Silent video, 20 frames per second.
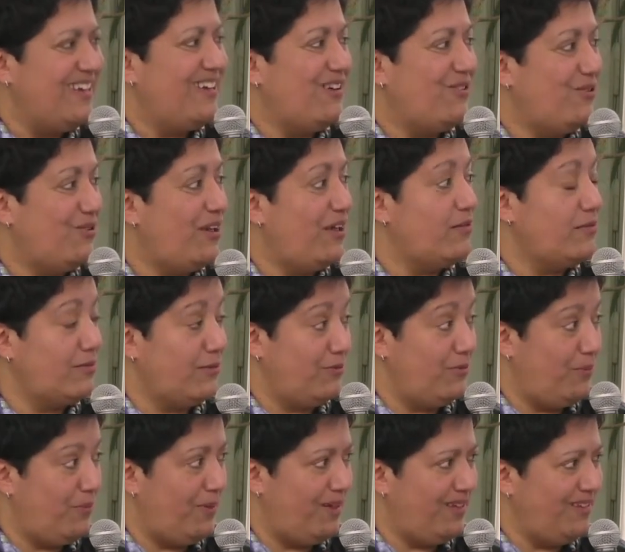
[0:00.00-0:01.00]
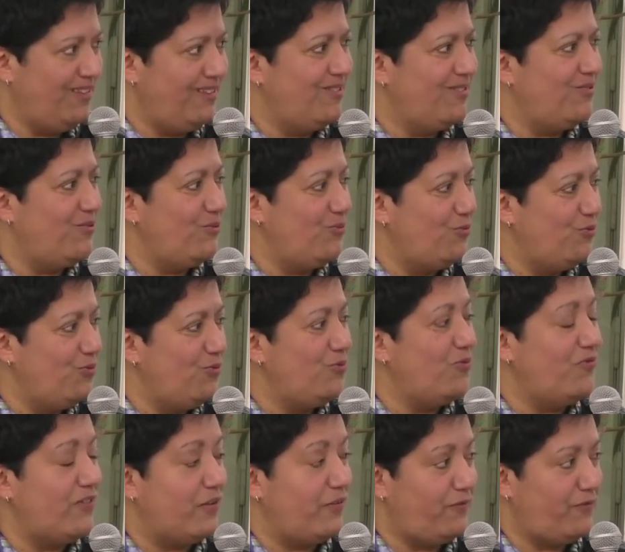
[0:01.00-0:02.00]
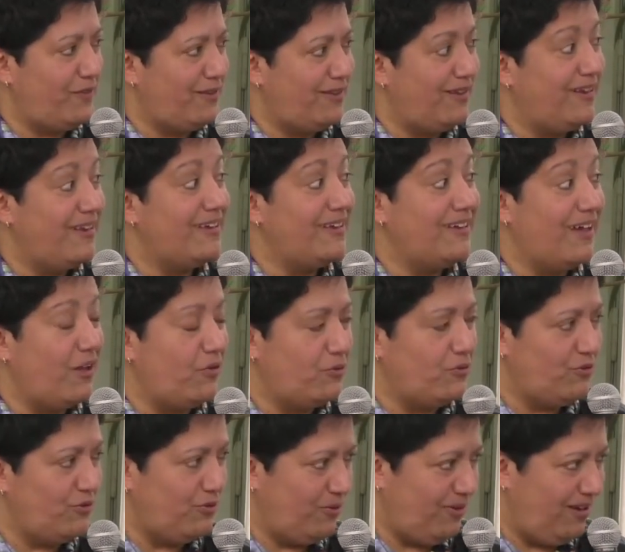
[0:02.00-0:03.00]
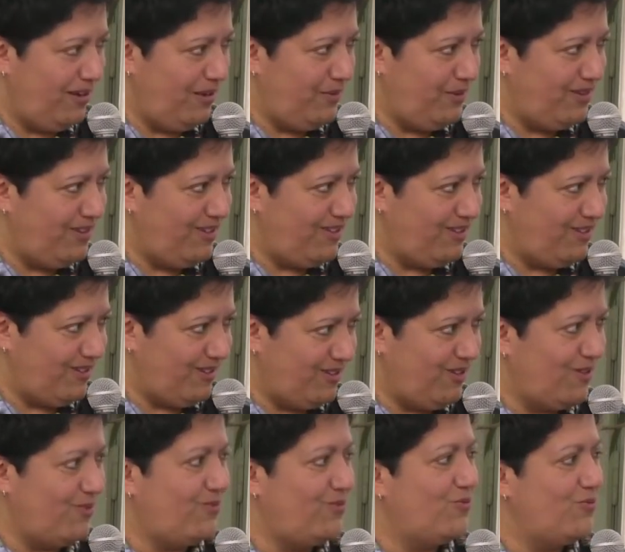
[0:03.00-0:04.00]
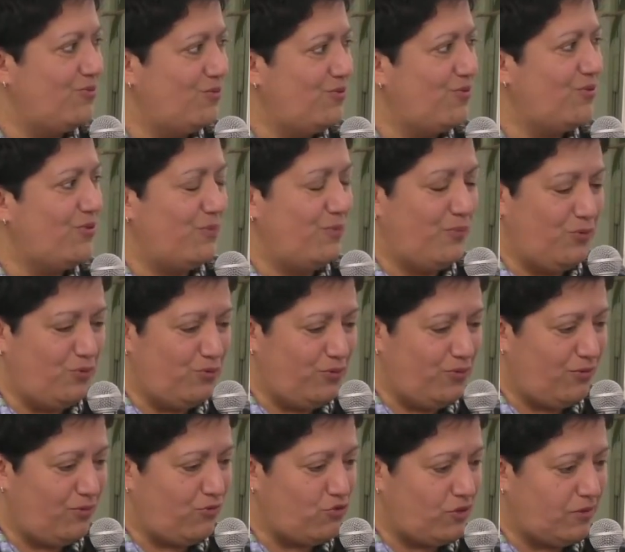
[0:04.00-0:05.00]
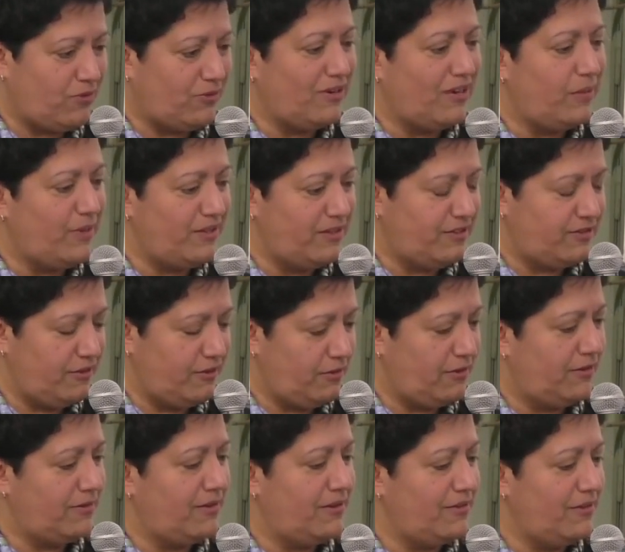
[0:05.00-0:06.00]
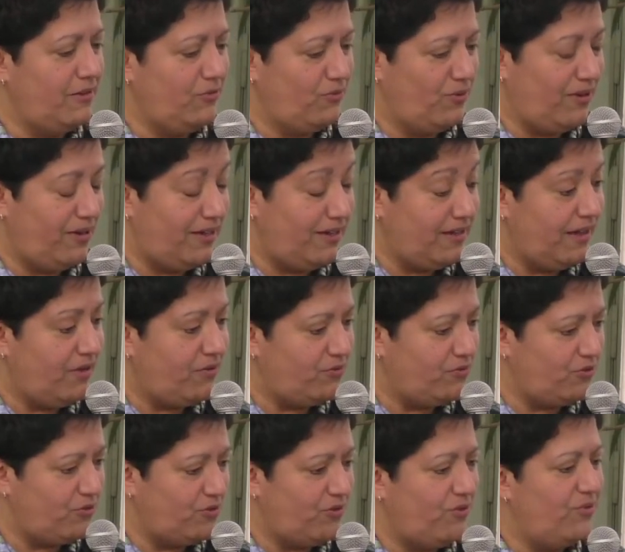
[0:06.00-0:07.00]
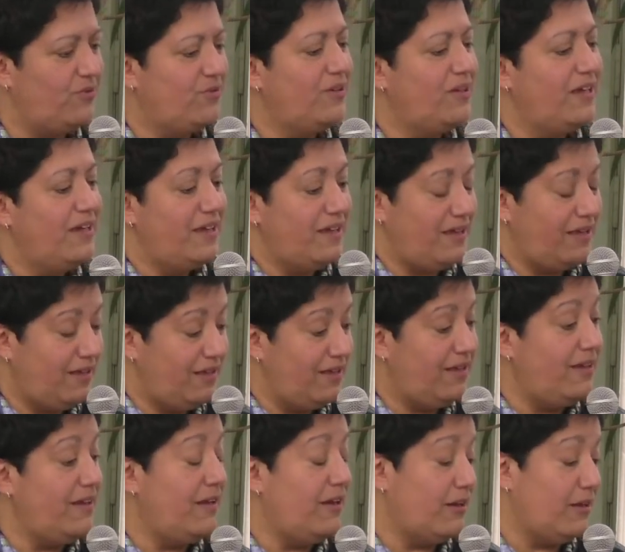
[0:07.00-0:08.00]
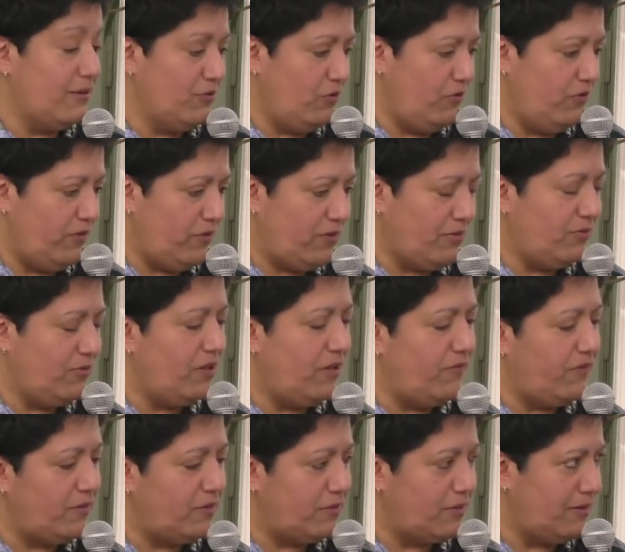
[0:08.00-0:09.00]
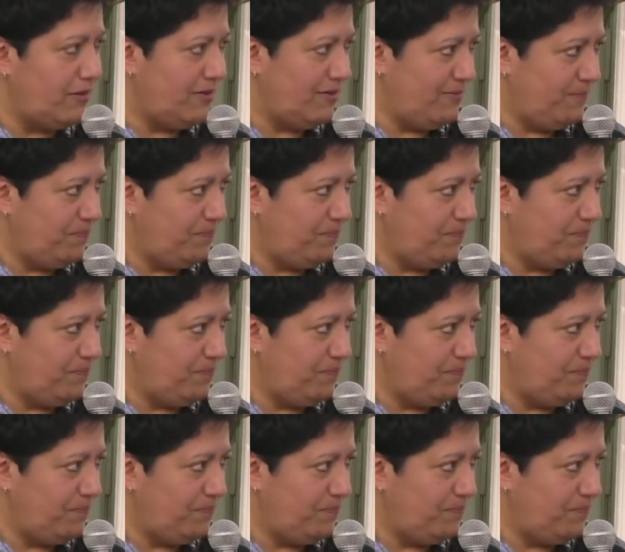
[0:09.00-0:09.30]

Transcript: euh, la semaine où on va fêter les 40 ans de la médiathèque. Donc euh, beaucoup de sujets sur la médiathèque cette année, donc les 40 ans et la rénovation de la façade.